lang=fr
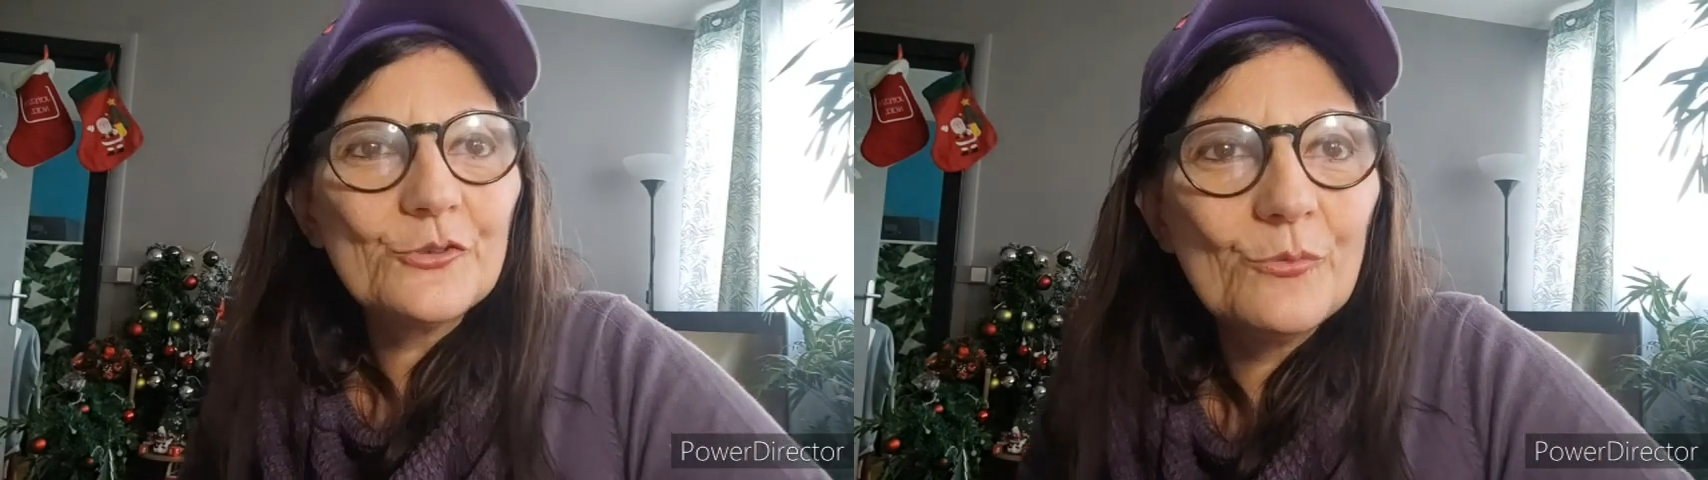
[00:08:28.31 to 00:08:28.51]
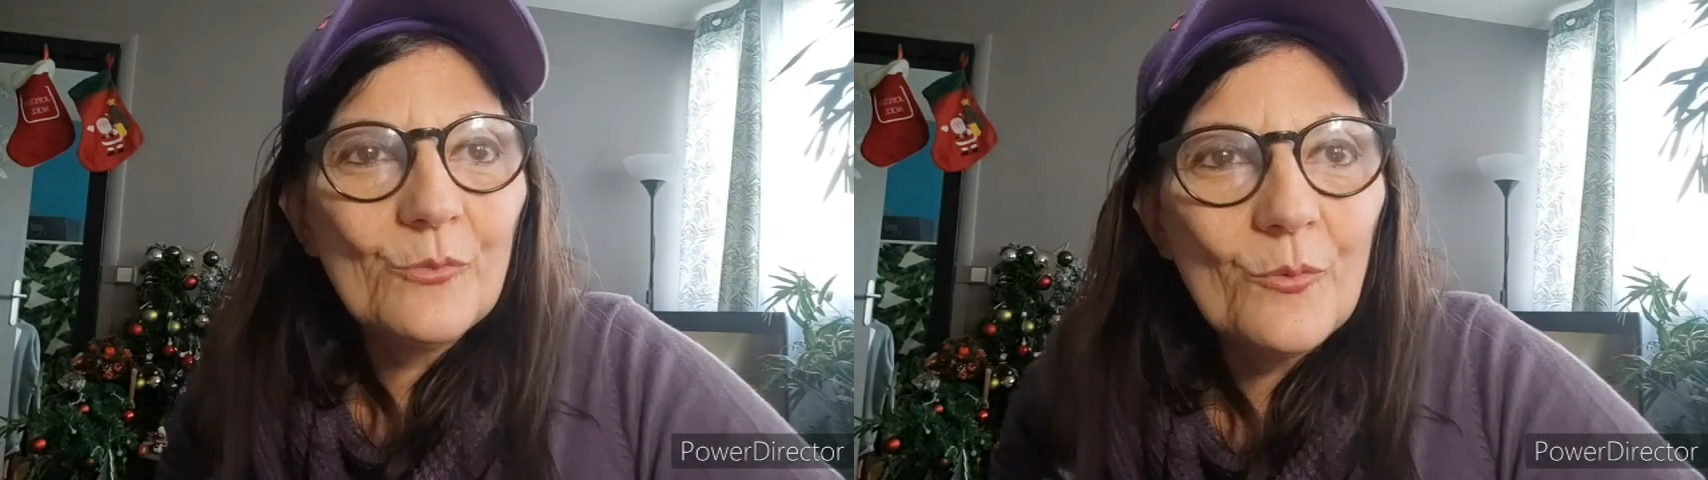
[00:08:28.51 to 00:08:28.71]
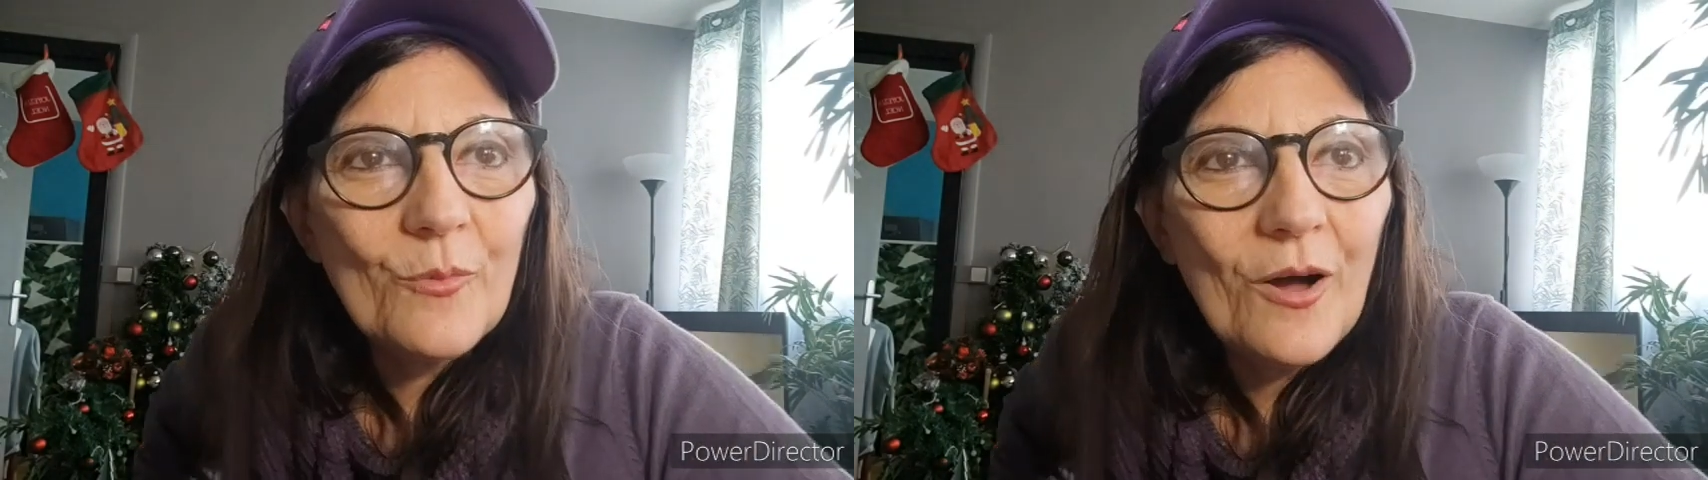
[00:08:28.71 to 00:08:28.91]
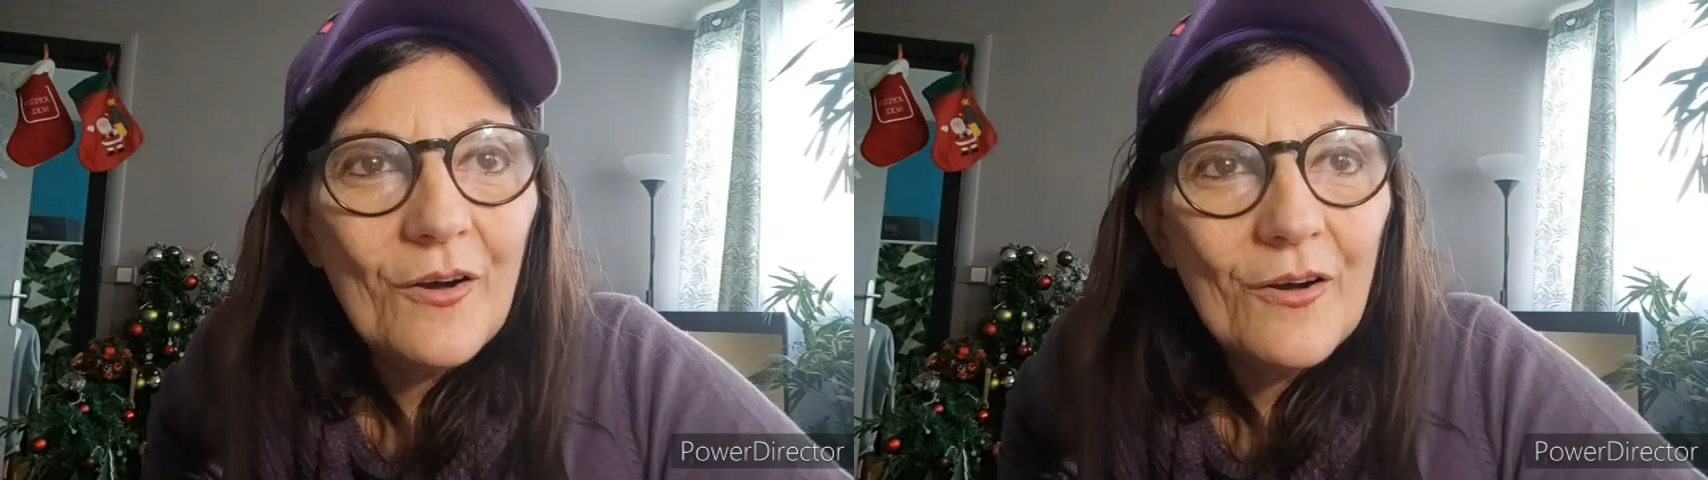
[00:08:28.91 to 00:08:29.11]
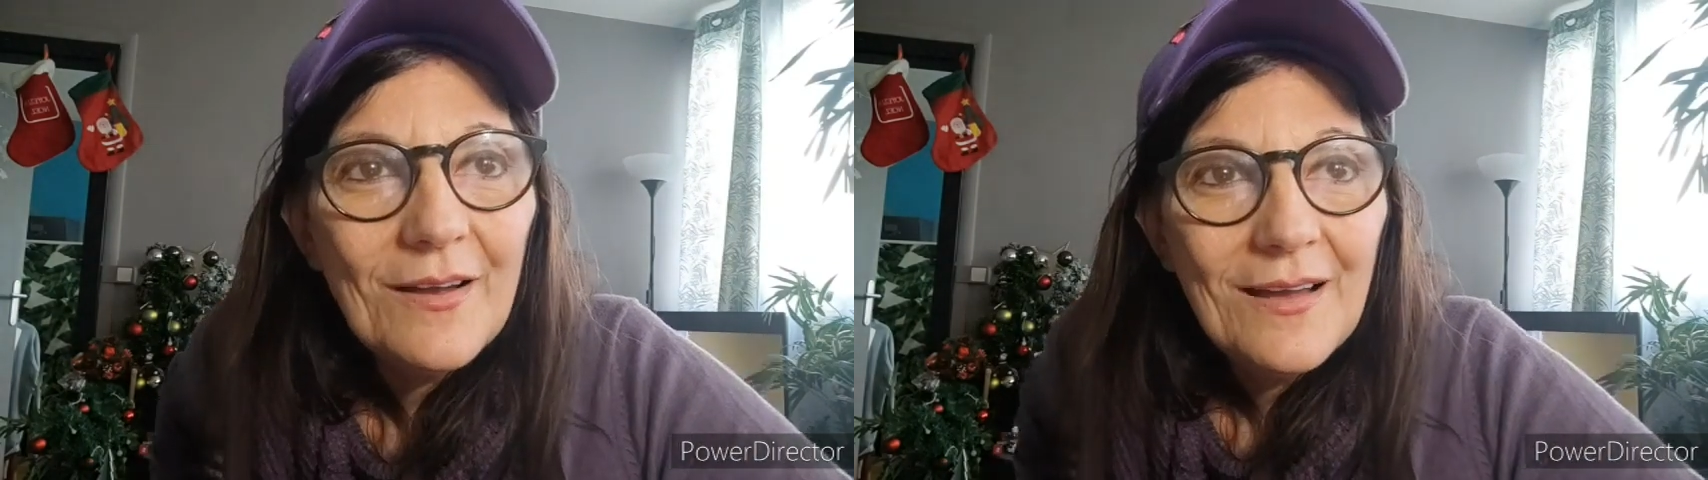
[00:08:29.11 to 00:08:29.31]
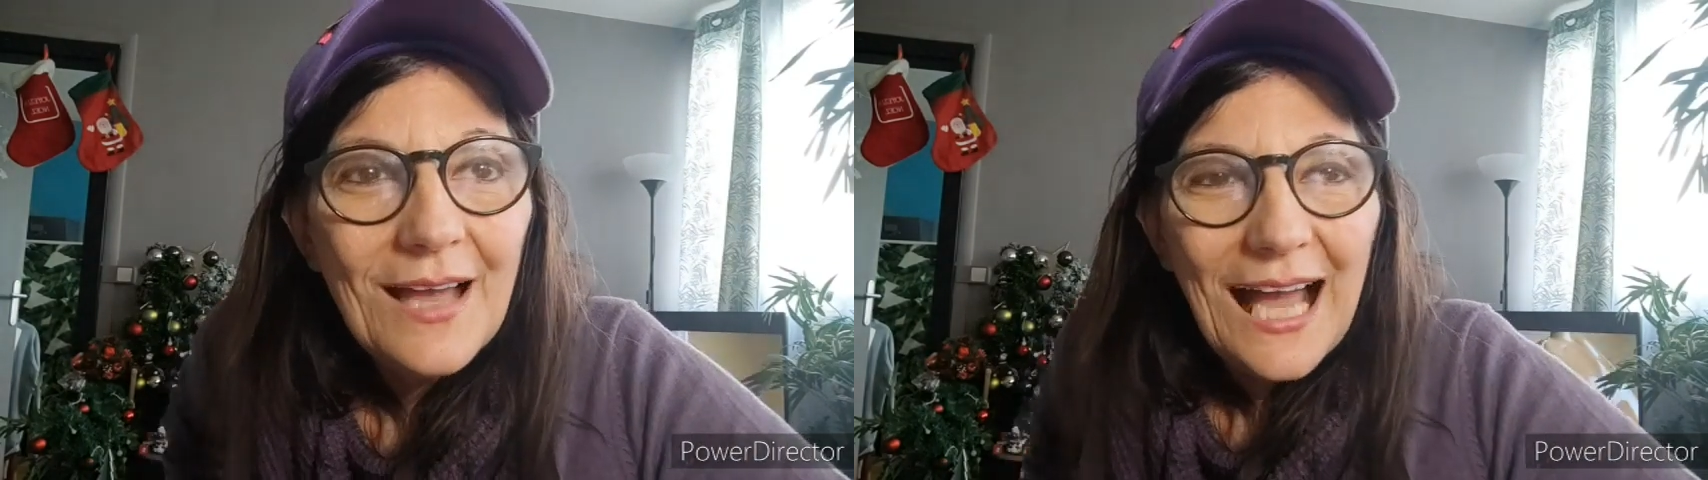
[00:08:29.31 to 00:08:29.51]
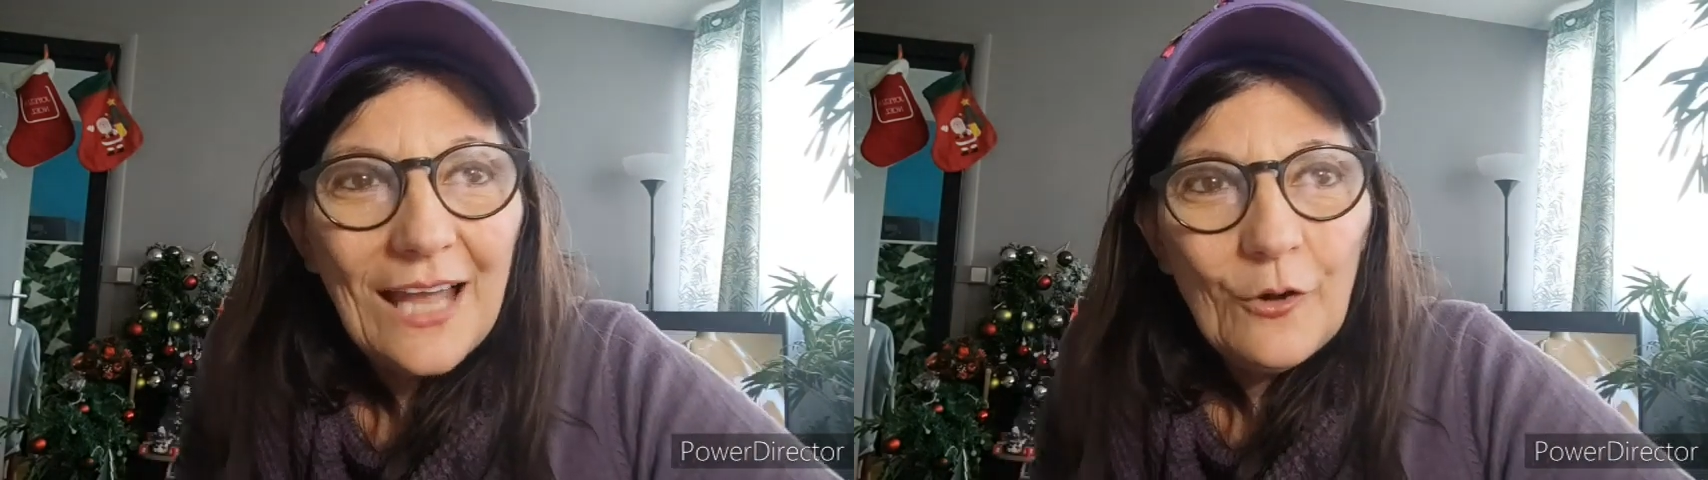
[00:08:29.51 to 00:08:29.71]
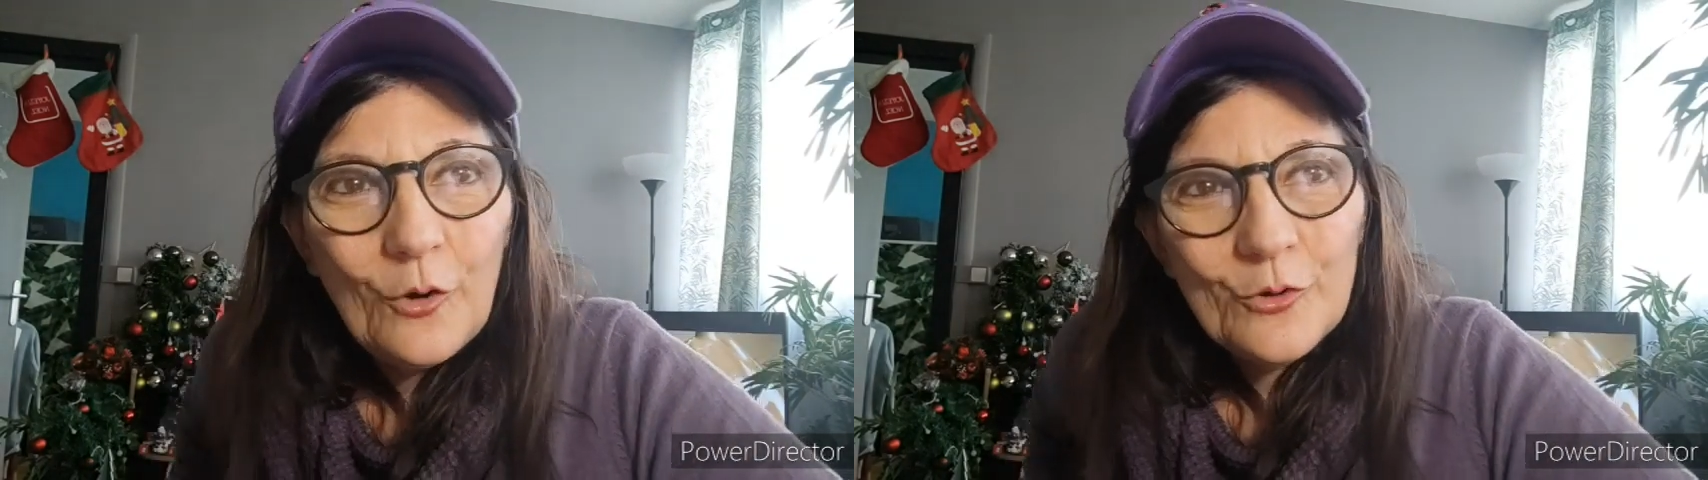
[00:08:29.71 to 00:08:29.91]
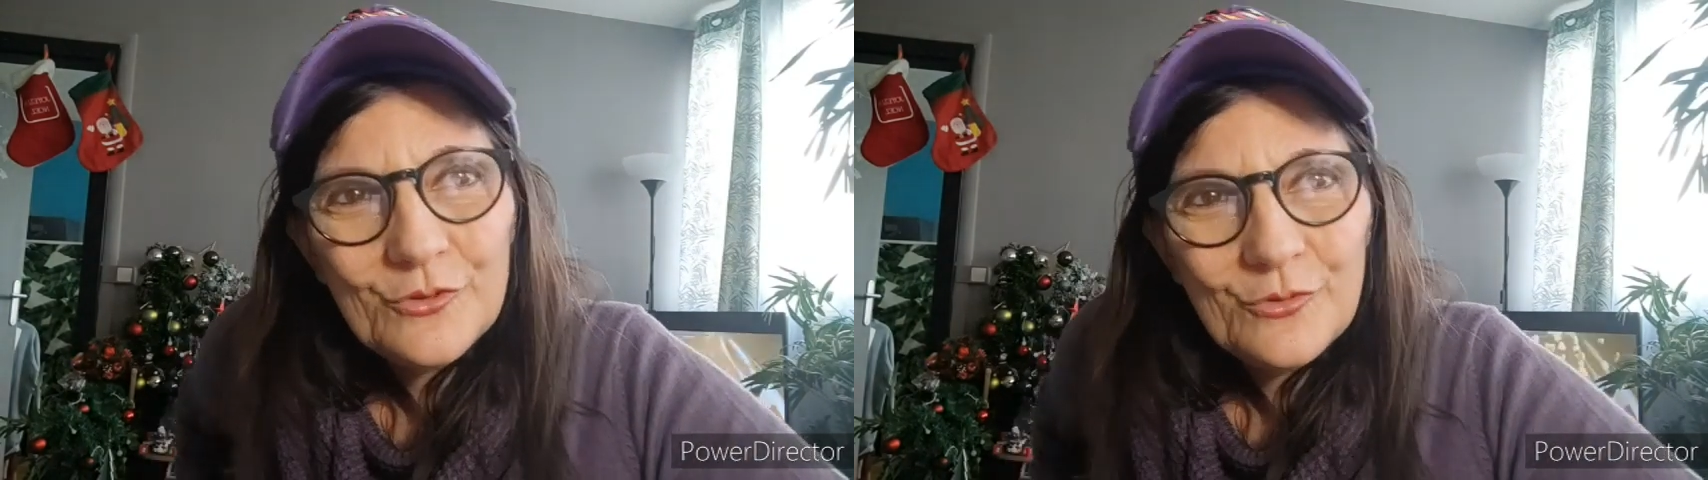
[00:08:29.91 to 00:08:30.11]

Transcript: ce moment Alors en